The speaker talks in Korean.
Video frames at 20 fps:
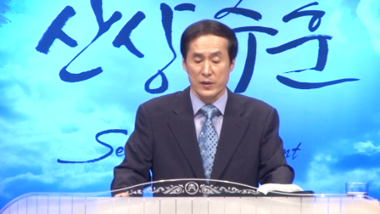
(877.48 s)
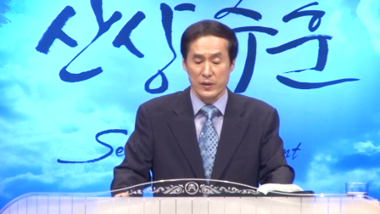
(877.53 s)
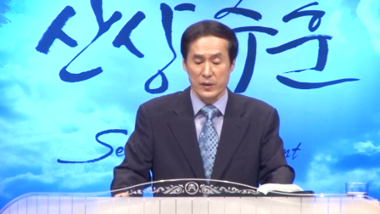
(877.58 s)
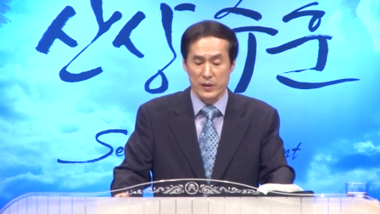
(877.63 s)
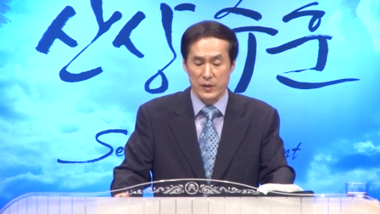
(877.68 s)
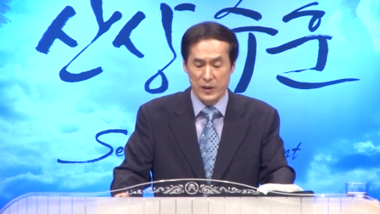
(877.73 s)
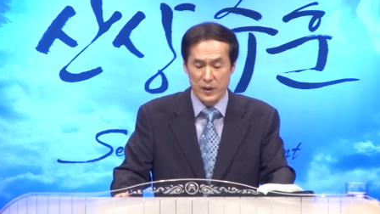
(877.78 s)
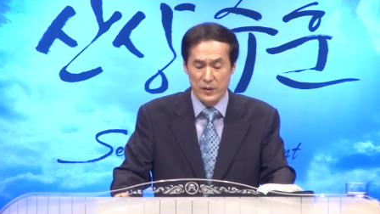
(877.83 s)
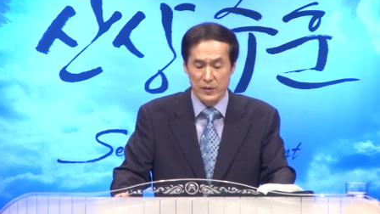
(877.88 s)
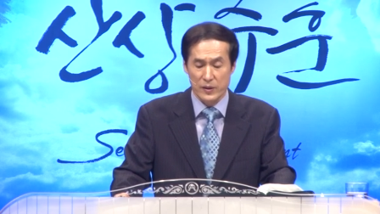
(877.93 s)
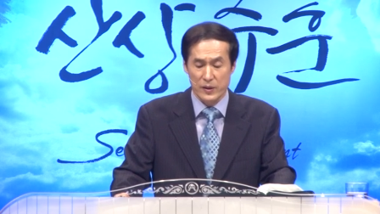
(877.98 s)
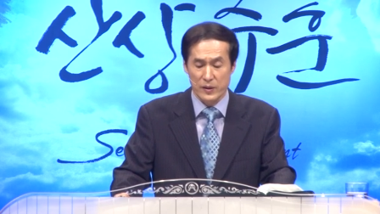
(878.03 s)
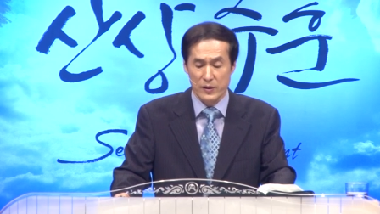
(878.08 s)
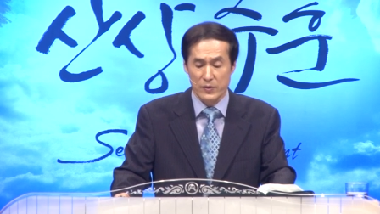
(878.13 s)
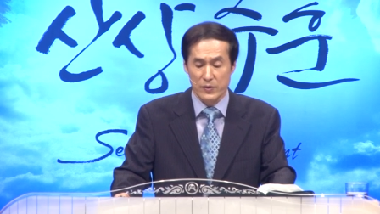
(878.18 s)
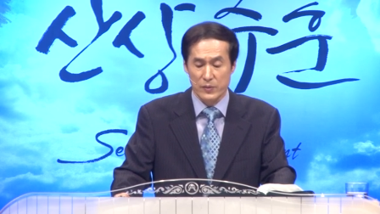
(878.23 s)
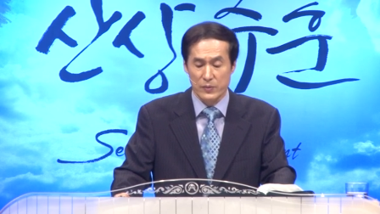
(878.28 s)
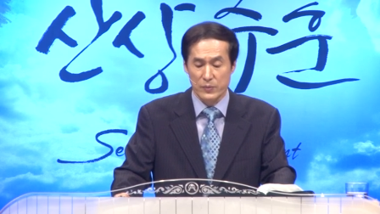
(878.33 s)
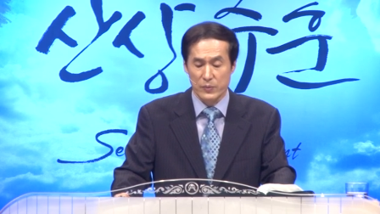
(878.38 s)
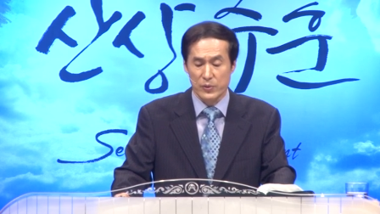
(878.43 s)
그게
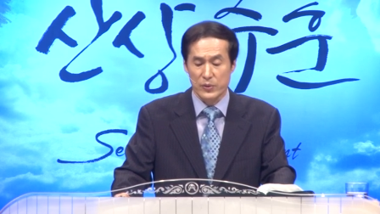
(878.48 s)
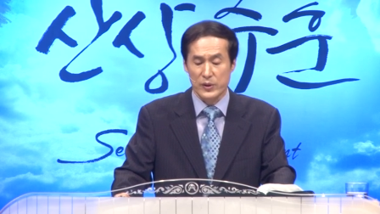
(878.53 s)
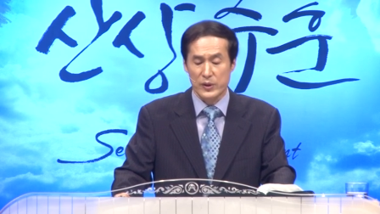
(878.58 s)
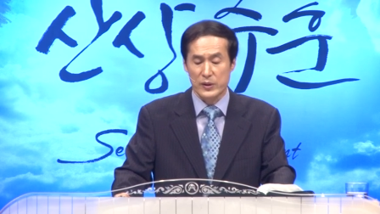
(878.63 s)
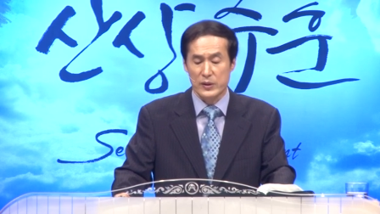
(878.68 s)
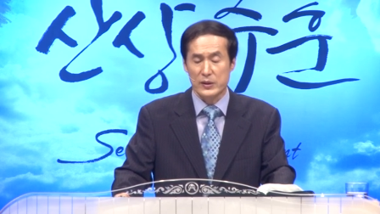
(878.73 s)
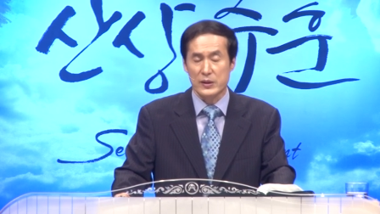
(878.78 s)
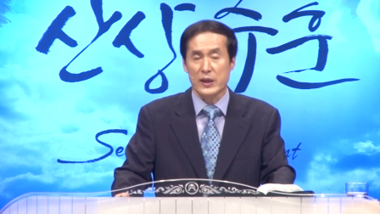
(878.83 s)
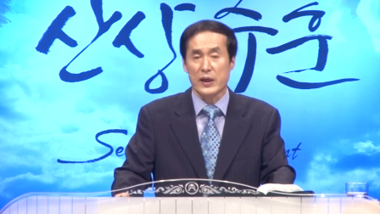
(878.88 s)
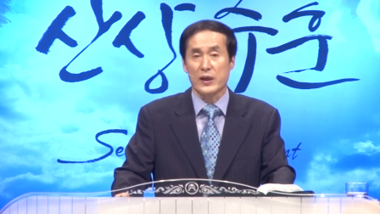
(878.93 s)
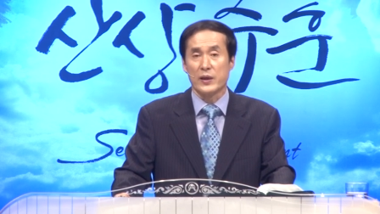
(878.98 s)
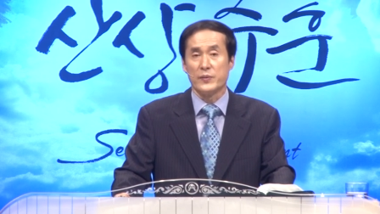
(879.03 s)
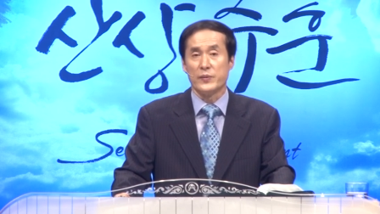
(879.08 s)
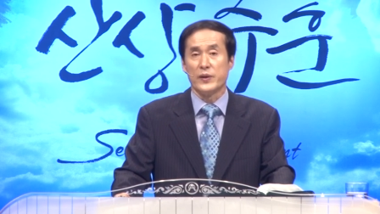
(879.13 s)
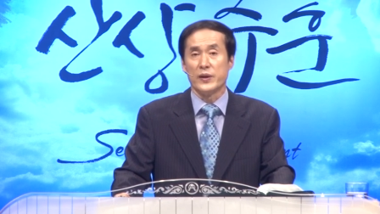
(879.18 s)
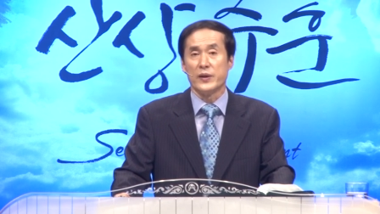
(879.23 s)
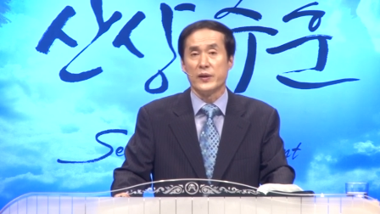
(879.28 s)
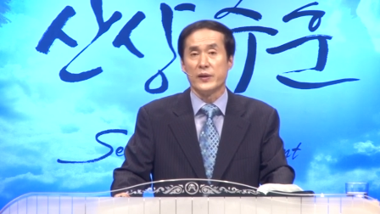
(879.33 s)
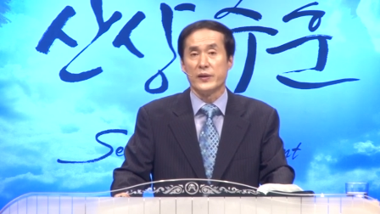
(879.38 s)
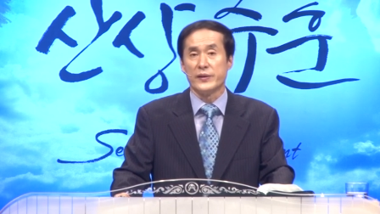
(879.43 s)
묶인
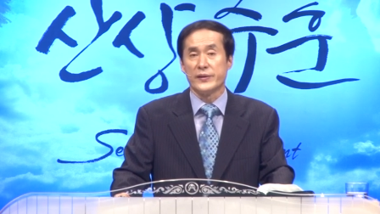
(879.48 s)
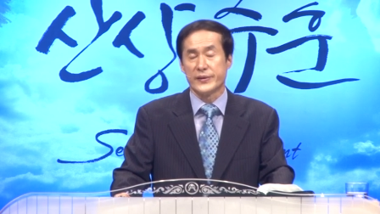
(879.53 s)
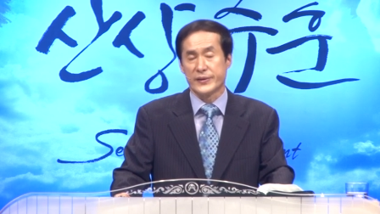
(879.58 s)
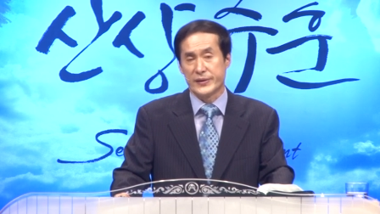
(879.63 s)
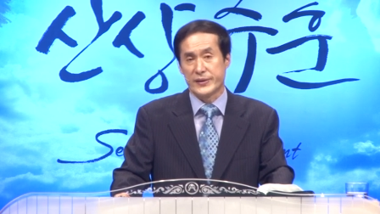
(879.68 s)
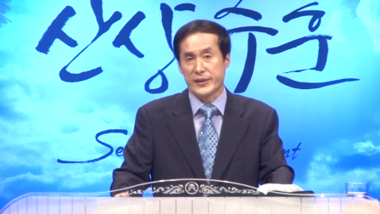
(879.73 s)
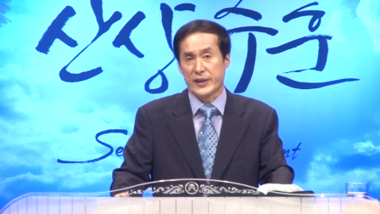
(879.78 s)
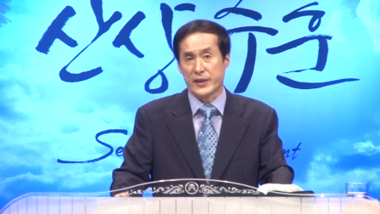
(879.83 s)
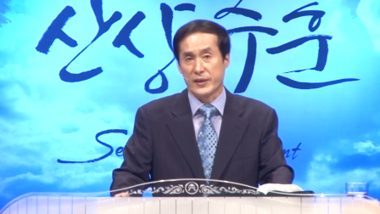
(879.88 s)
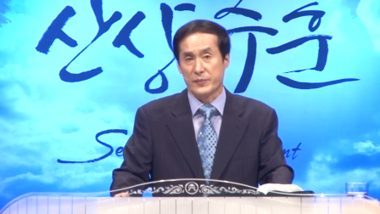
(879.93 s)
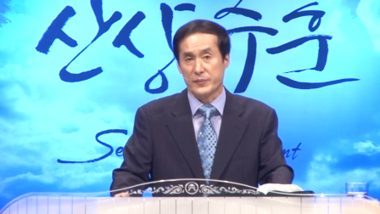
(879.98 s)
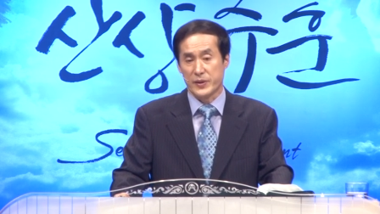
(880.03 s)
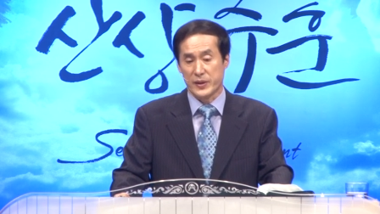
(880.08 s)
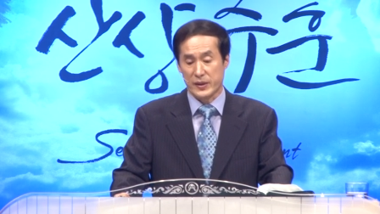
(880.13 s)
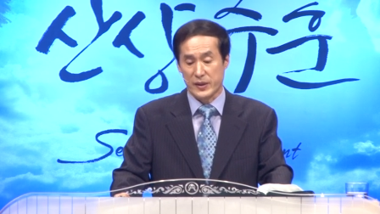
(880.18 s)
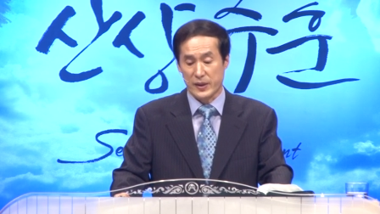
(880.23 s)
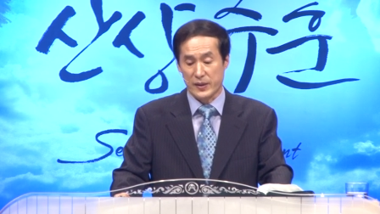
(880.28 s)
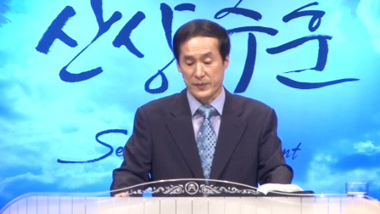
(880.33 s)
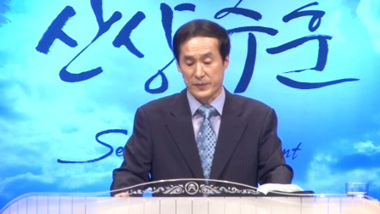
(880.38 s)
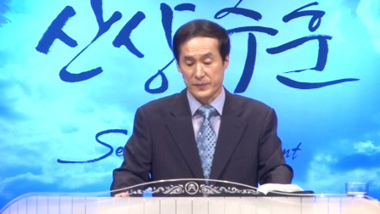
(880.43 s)
사람의
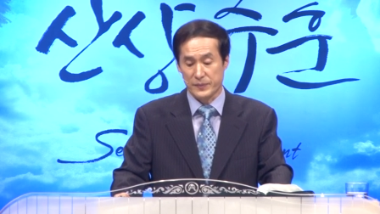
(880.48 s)
현상입니다.